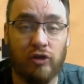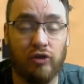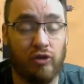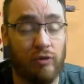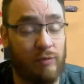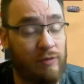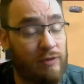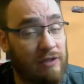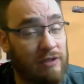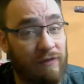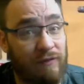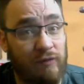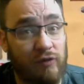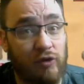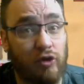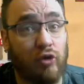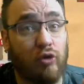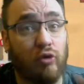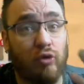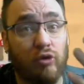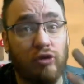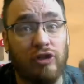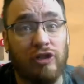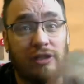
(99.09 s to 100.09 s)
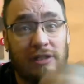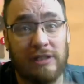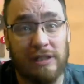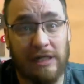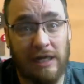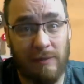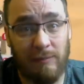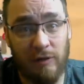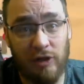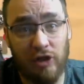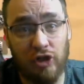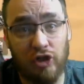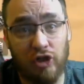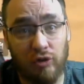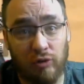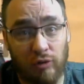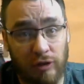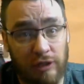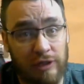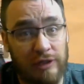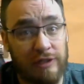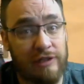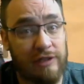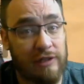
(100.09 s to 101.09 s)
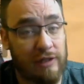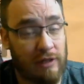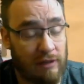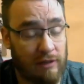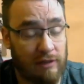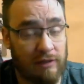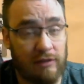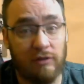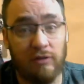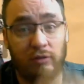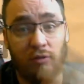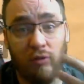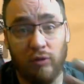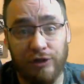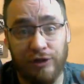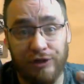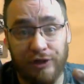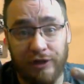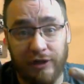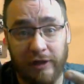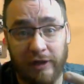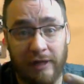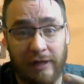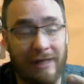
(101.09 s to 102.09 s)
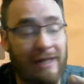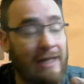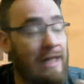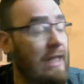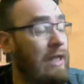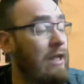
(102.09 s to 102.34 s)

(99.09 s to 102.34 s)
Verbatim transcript: Собственно, все то же самое, что и делает Готика.